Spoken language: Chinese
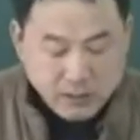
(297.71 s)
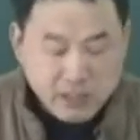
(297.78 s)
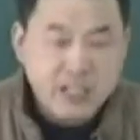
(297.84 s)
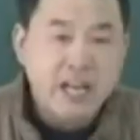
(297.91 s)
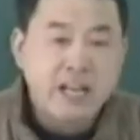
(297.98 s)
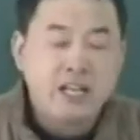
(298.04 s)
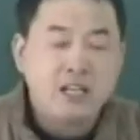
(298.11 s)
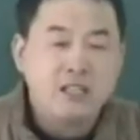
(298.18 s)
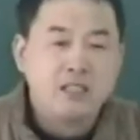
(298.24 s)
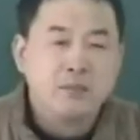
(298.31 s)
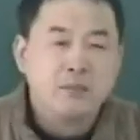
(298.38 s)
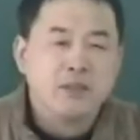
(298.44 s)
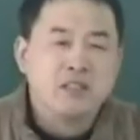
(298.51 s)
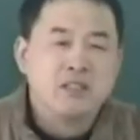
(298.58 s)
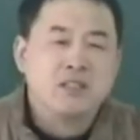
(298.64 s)
浅阳
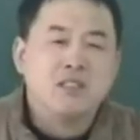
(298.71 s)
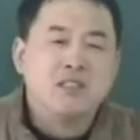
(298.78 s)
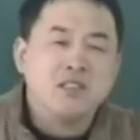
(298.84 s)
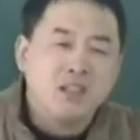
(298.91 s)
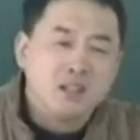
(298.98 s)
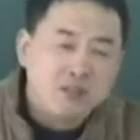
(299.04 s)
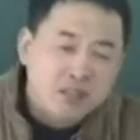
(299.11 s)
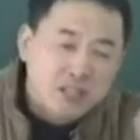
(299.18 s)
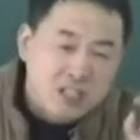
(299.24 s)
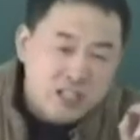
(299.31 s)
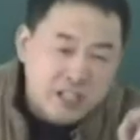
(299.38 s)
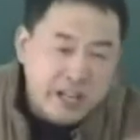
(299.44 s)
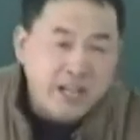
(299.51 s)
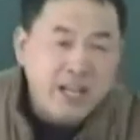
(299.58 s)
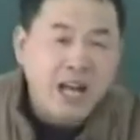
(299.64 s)
制品，实际上就是
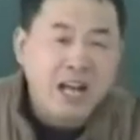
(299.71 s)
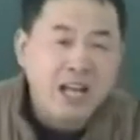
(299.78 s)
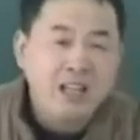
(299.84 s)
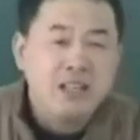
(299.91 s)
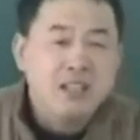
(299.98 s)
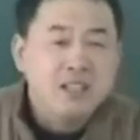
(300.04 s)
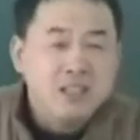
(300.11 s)
咸寒。